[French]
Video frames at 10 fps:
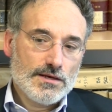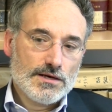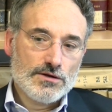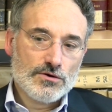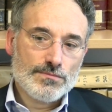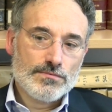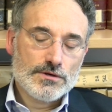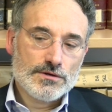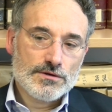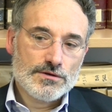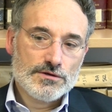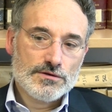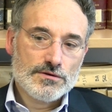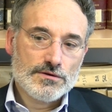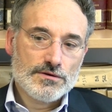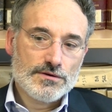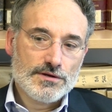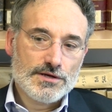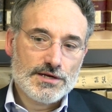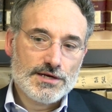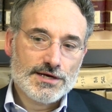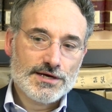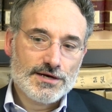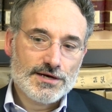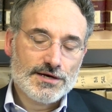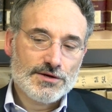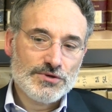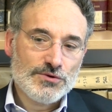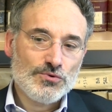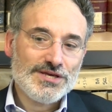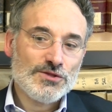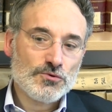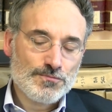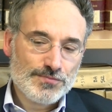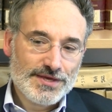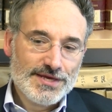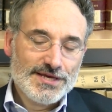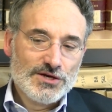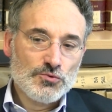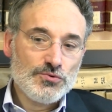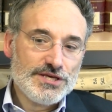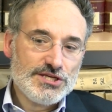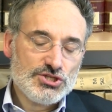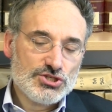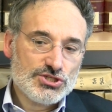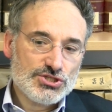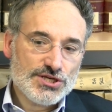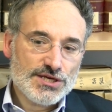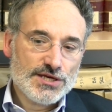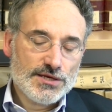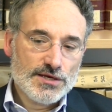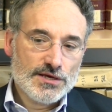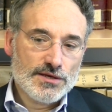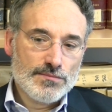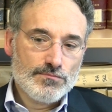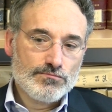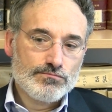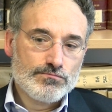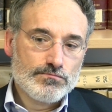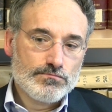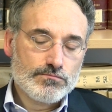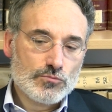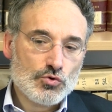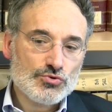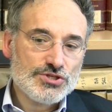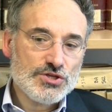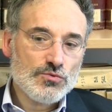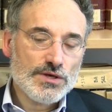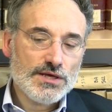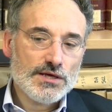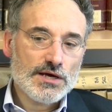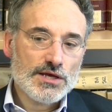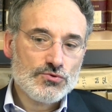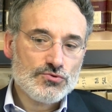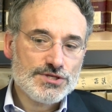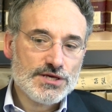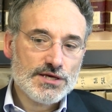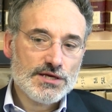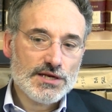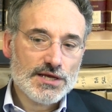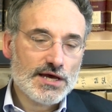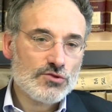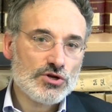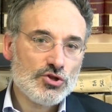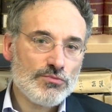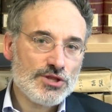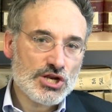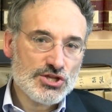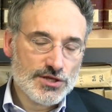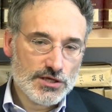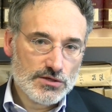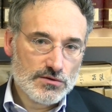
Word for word: Alors, euh, oui, oui et non. Oui, j'ai continué à étudier les règles de la domanialité,